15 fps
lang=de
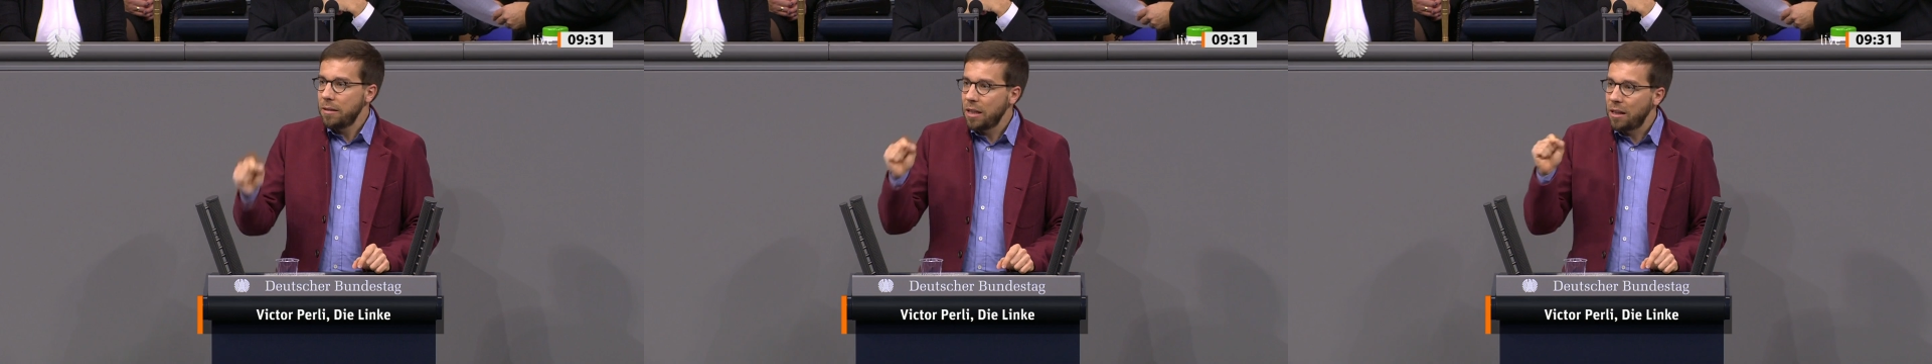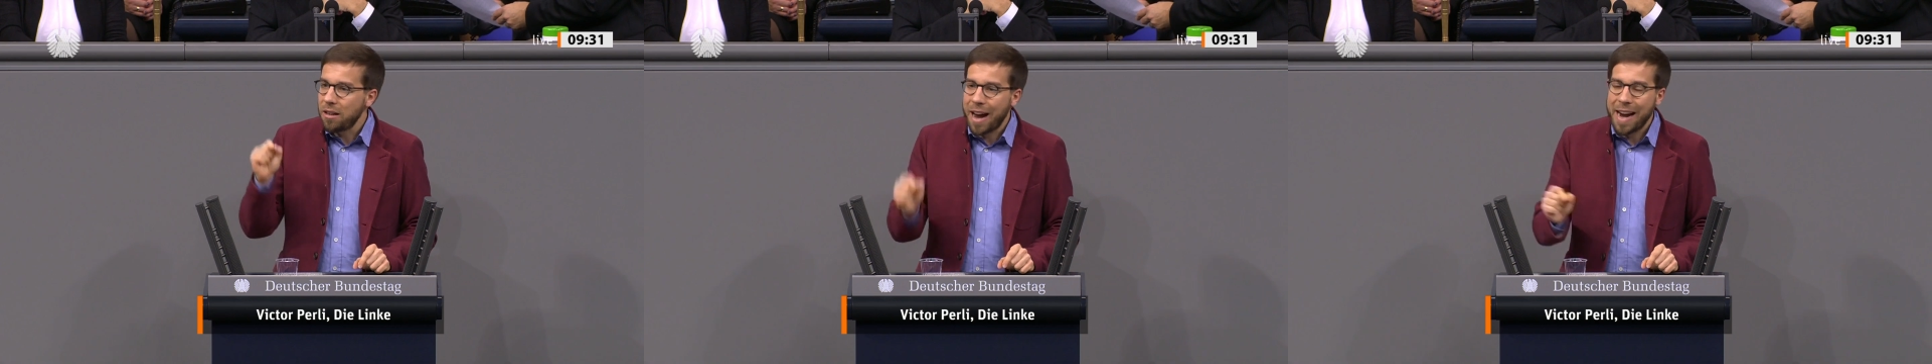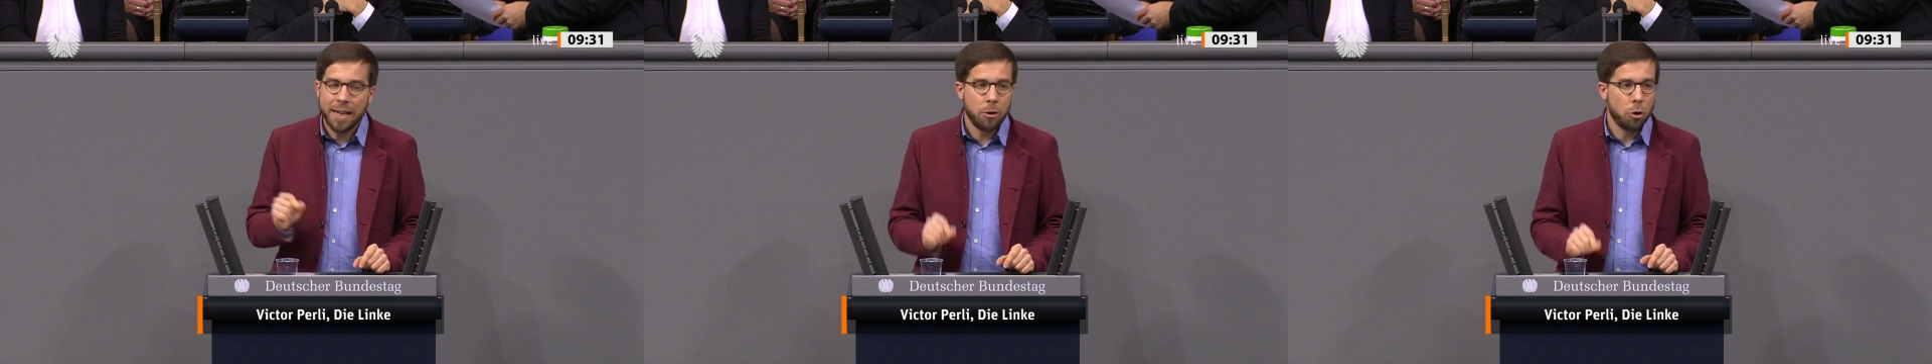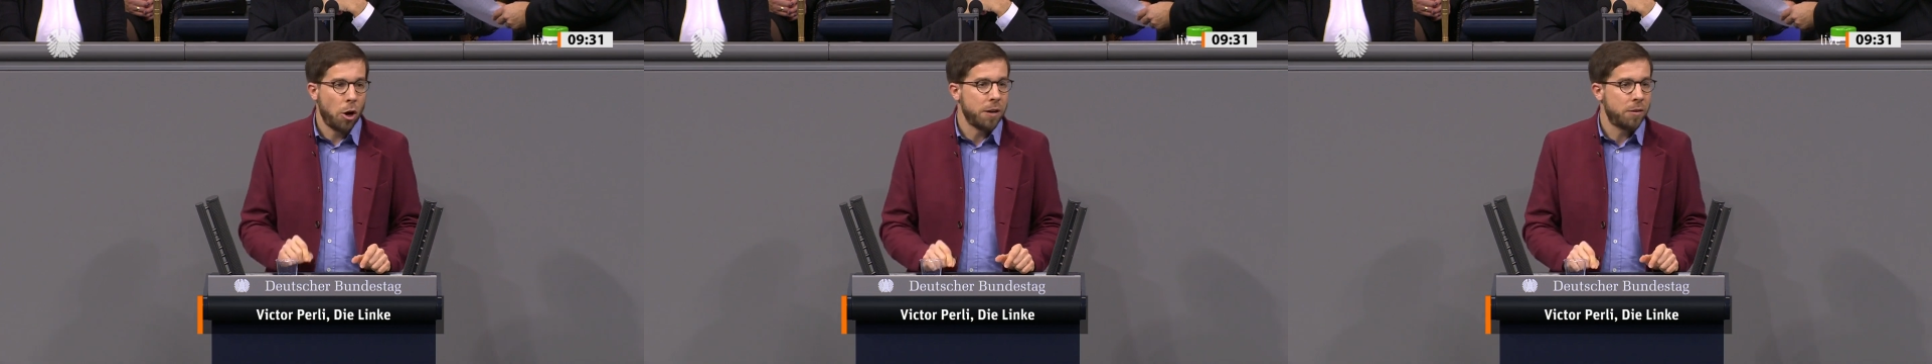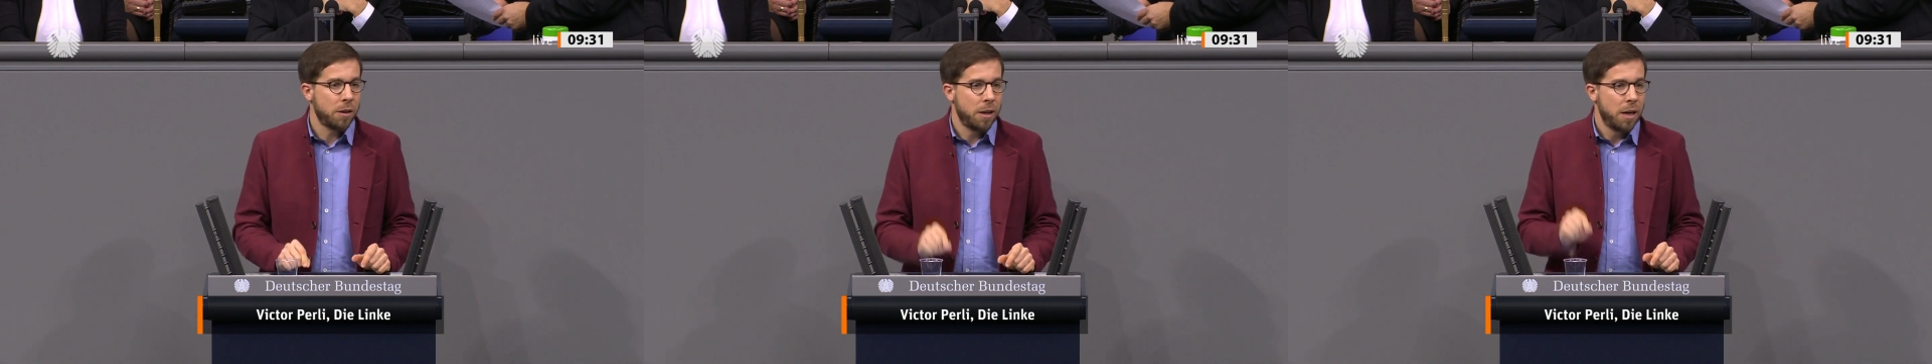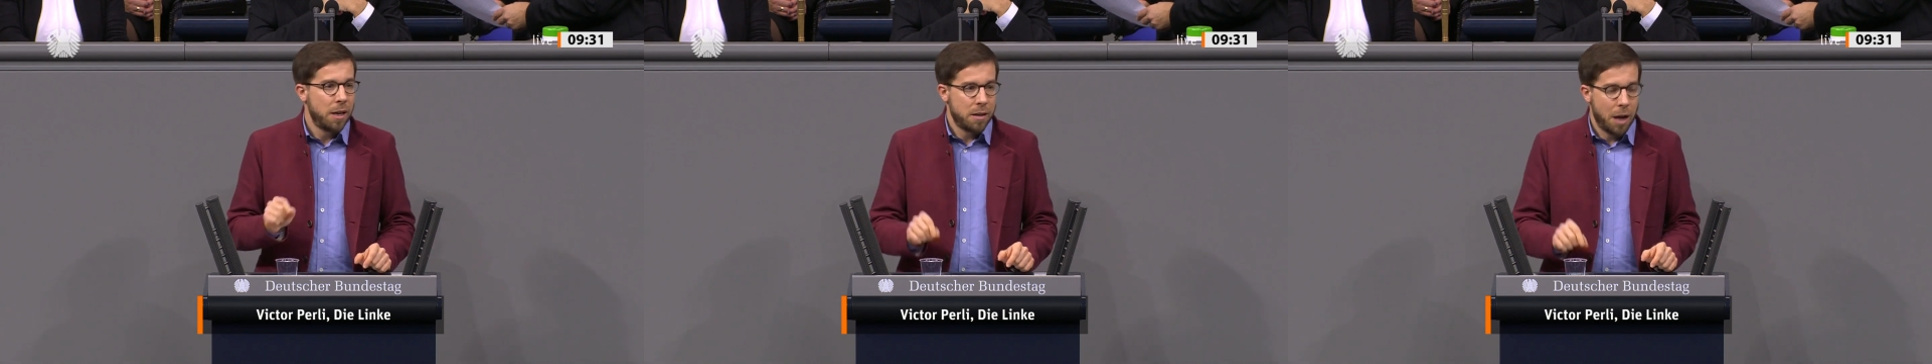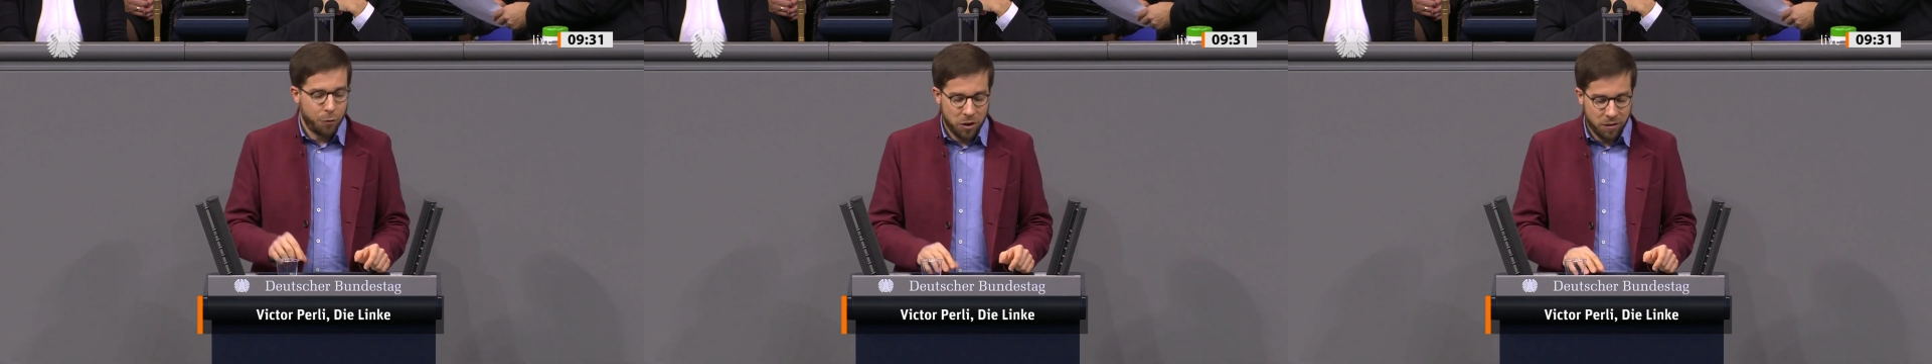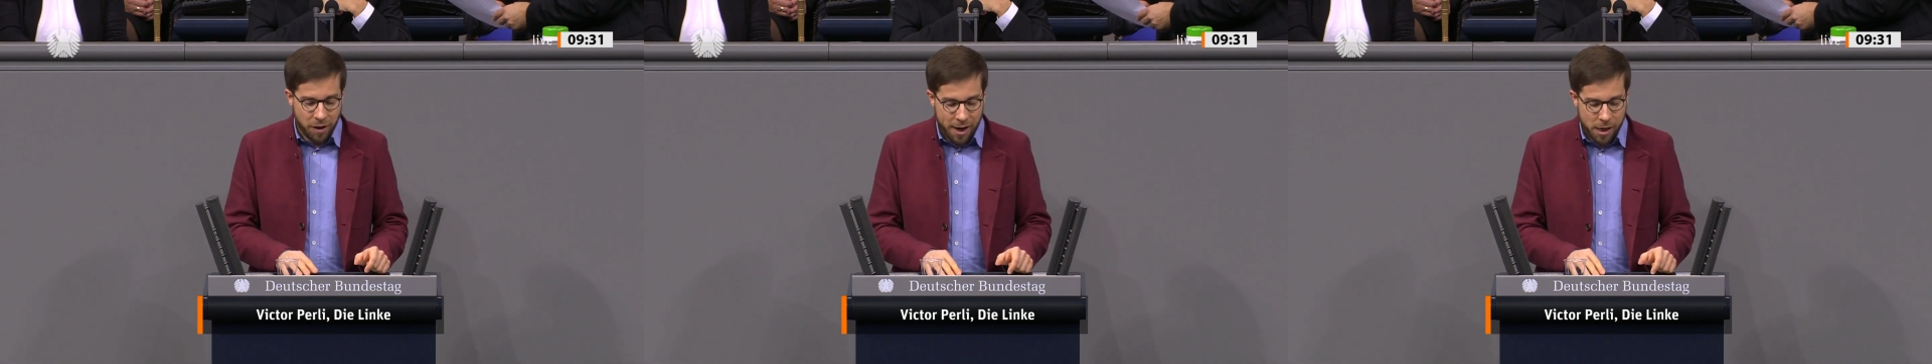die kleinen Leute
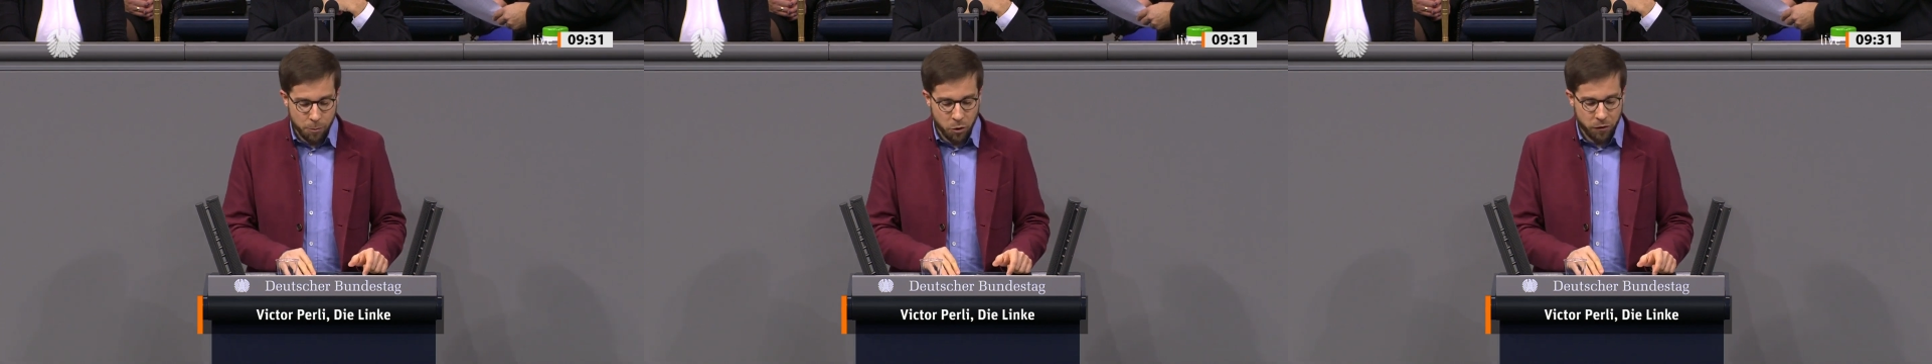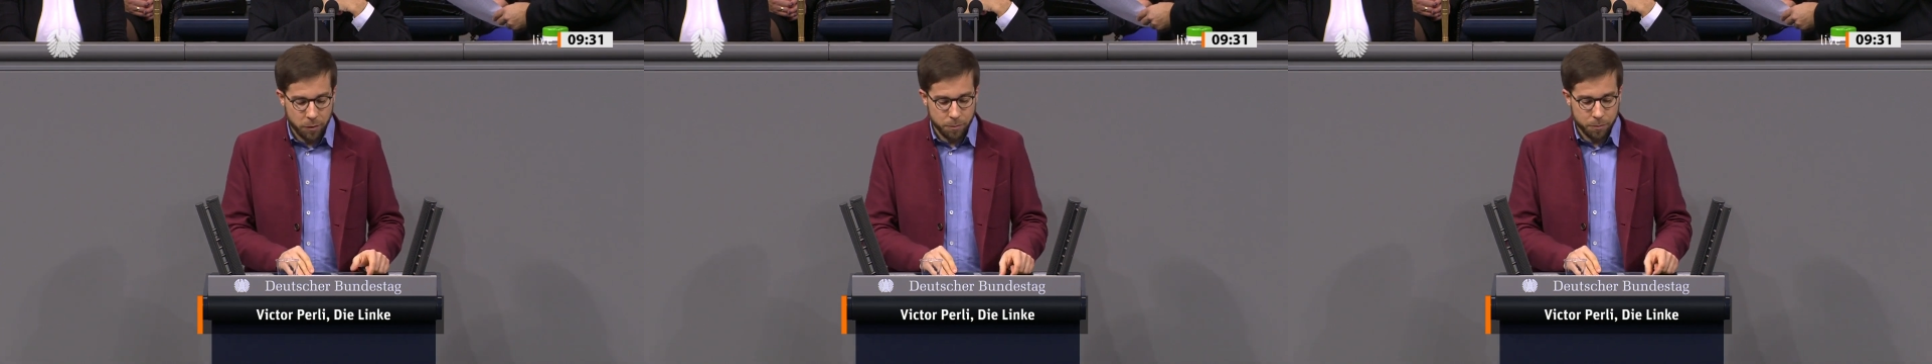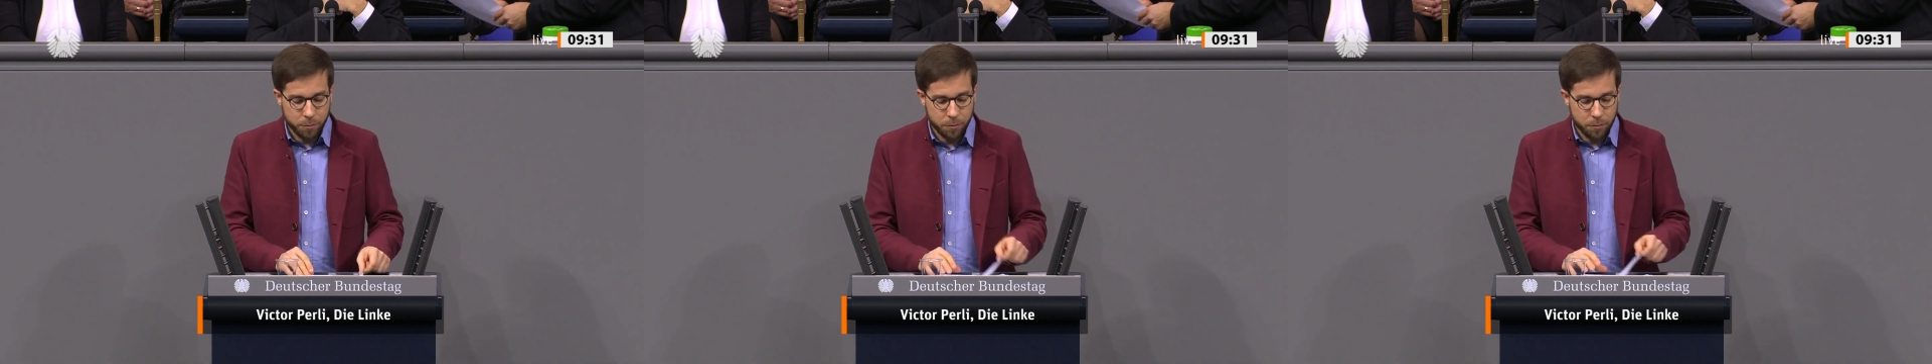dafür zahlen müssen.